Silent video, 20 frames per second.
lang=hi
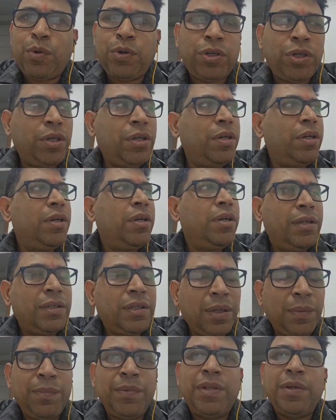कुछ
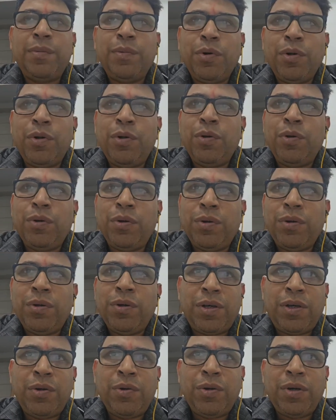शब्द बोलो
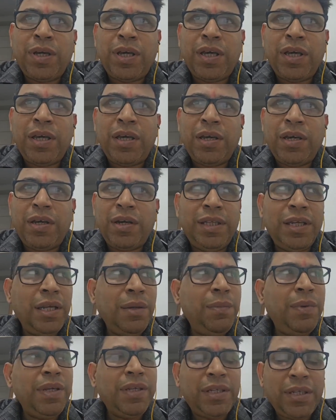क्योंकि
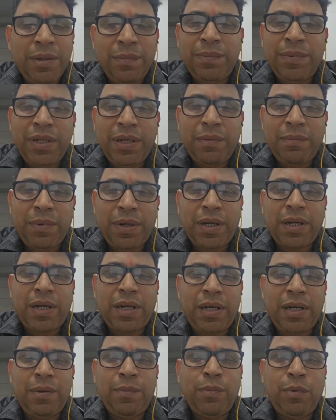इतने भी शब्द हैं माँ
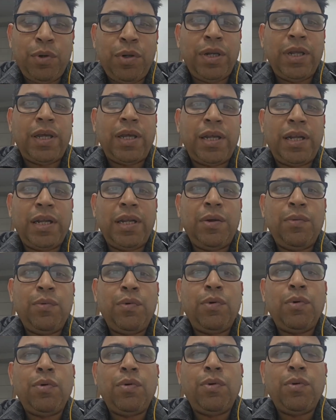के लिए बोलने के
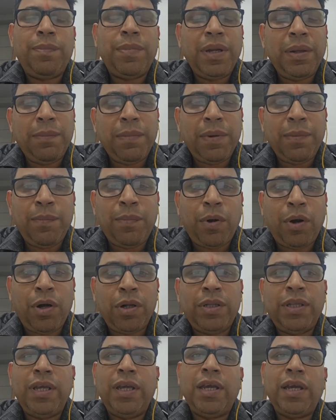लिए वो अपने में
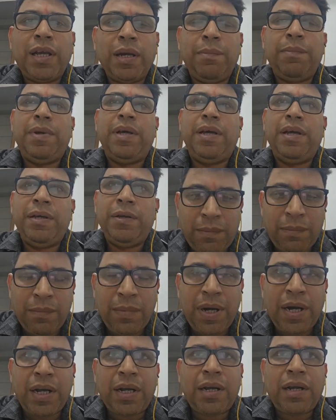बहुत ही कम है
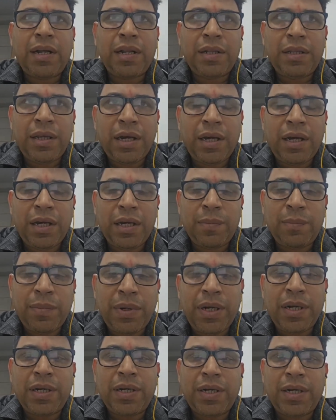माँ का त्याग
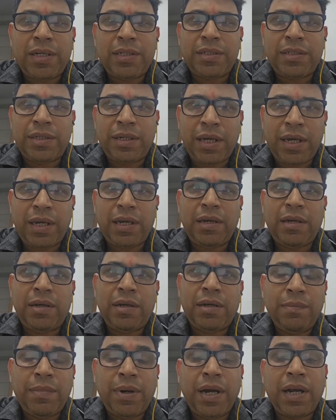माँ का स्नेह
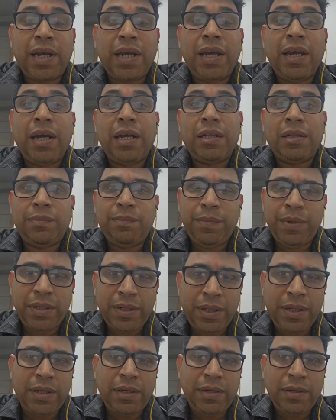माँ की
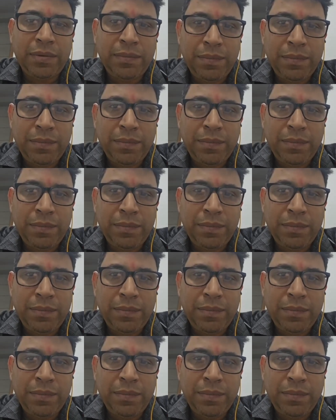आत्मीयता